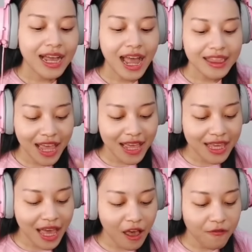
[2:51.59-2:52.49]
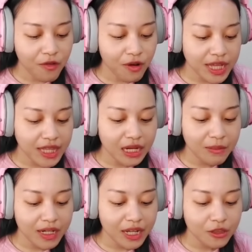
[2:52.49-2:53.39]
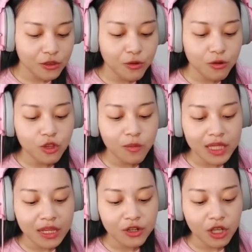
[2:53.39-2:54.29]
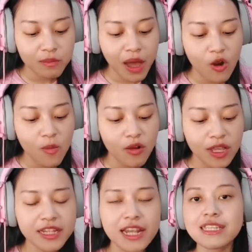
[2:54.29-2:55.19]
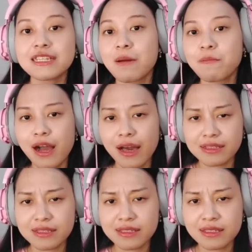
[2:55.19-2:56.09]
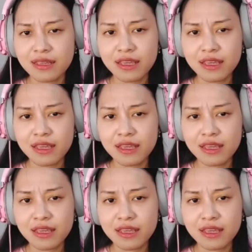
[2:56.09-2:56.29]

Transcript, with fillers: Katanya fungsi tanaman itu untuk menyedot bau-bau yang tidak sedap guys.